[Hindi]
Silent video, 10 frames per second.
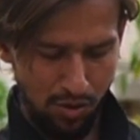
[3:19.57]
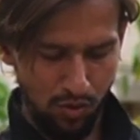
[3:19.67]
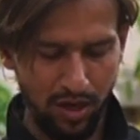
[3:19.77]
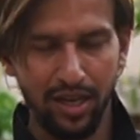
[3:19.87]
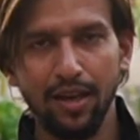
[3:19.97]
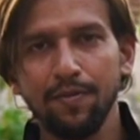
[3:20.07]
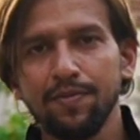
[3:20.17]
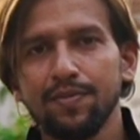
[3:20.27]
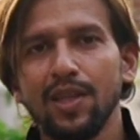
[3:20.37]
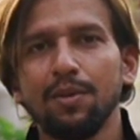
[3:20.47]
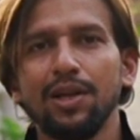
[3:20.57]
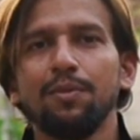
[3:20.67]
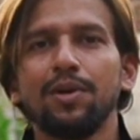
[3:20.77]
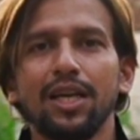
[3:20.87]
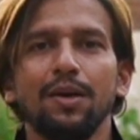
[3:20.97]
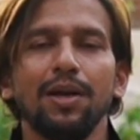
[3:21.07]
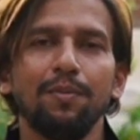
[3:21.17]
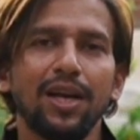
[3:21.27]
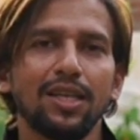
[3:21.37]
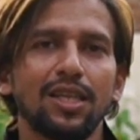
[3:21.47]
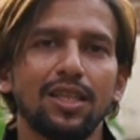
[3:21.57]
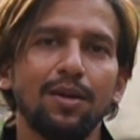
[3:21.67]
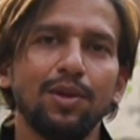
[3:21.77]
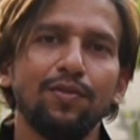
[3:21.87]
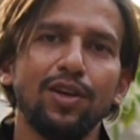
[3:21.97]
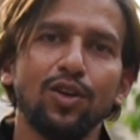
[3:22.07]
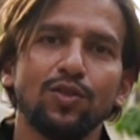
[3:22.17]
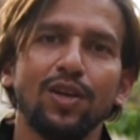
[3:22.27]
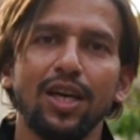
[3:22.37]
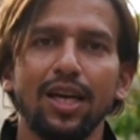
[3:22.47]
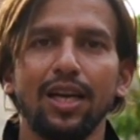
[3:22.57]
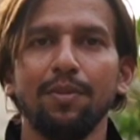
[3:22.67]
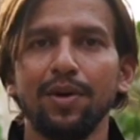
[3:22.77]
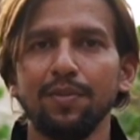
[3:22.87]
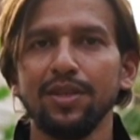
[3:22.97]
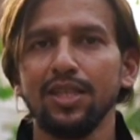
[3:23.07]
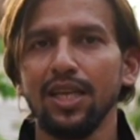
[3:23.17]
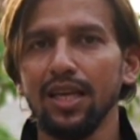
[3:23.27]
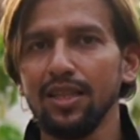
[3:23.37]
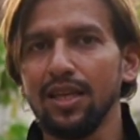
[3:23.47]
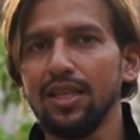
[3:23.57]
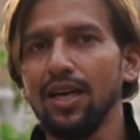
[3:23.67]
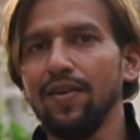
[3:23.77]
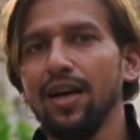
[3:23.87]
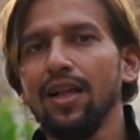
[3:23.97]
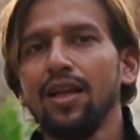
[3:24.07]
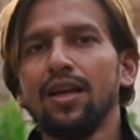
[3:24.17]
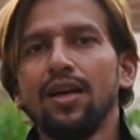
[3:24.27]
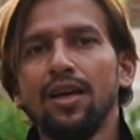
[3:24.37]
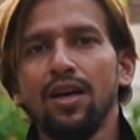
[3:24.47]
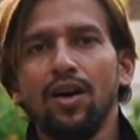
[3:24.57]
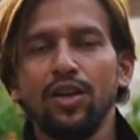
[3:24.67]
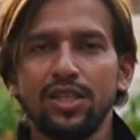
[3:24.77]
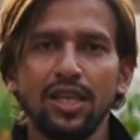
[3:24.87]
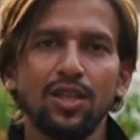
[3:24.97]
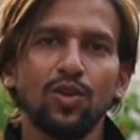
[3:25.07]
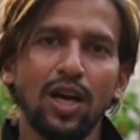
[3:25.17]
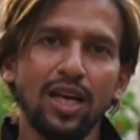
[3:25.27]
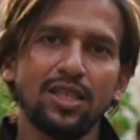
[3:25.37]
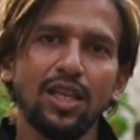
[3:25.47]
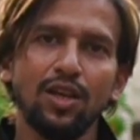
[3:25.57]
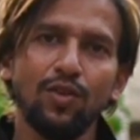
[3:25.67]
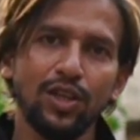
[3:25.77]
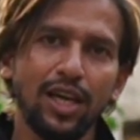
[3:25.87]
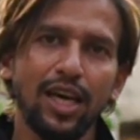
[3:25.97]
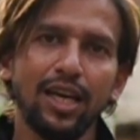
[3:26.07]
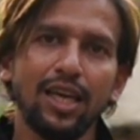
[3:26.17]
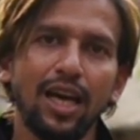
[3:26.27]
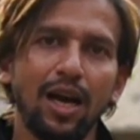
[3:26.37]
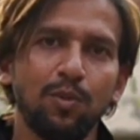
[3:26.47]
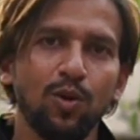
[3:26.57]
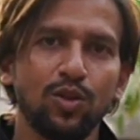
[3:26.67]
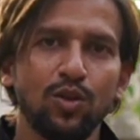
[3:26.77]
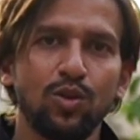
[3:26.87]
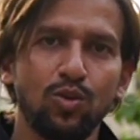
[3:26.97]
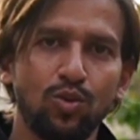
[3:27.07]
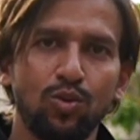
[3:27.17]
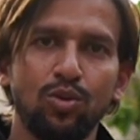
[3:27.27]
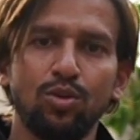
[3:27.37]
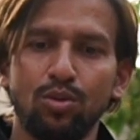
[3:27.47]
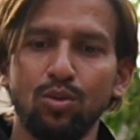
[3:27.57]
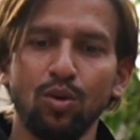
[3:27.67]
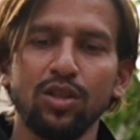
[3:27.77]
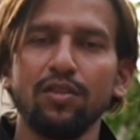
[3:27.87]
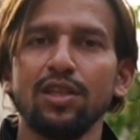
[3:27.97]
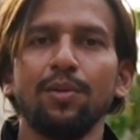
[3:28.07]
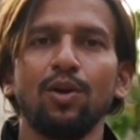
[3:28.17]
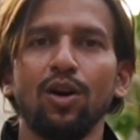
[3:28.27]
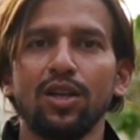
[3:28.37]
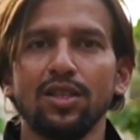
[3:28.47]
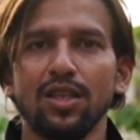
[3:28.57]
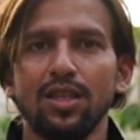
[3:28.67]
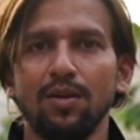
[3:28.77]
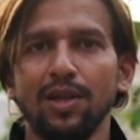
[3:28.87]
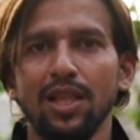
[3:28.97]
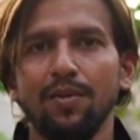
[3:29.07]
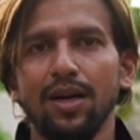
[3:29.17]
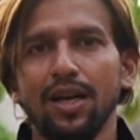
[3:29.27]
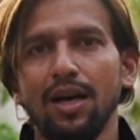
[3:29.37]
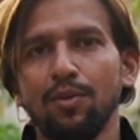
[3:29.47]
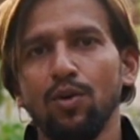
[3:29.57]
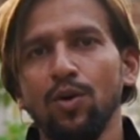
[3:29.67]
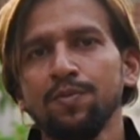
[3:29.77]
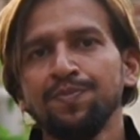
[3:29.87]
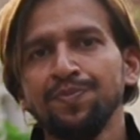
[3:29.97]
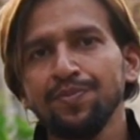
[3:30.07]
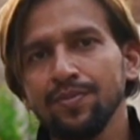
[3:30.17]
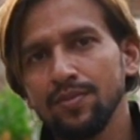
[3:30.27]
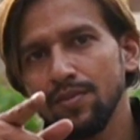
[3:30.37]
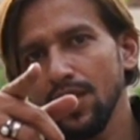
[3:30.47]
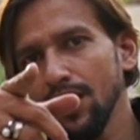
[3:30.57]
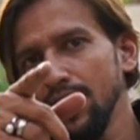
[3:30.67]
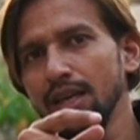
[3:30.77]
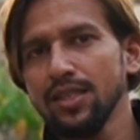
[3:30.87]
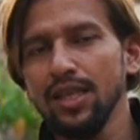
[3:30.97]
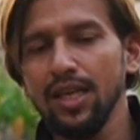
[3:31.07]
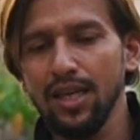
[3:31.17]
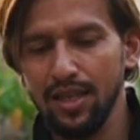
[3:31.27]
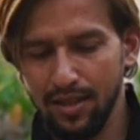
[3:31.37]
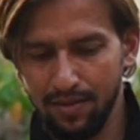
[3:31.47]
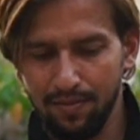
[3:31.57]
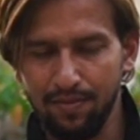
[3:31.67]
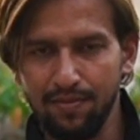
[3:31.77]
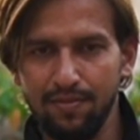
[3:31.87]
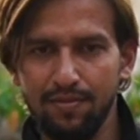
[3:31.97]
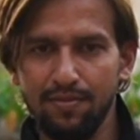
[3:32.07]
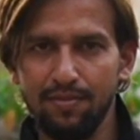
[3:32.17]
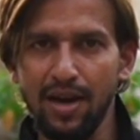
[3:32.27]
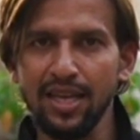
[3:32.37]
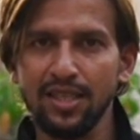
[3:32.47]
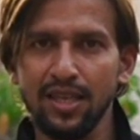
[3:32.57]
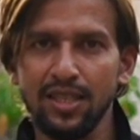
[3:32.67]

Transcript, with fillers: यूँ करके मतलब क्लिक करके भी आप बना सकते हैं अपने वीडियोज़ वगैरह क्लिपर भी इसी के अंदर दिया हुआ है इसके अंदर जो खासियत है वो ये है कि आपको इसको दोनों तरफ से आप रिकॉर्ड कर सकते हैं मतलब अगर आपको इधर से माइक से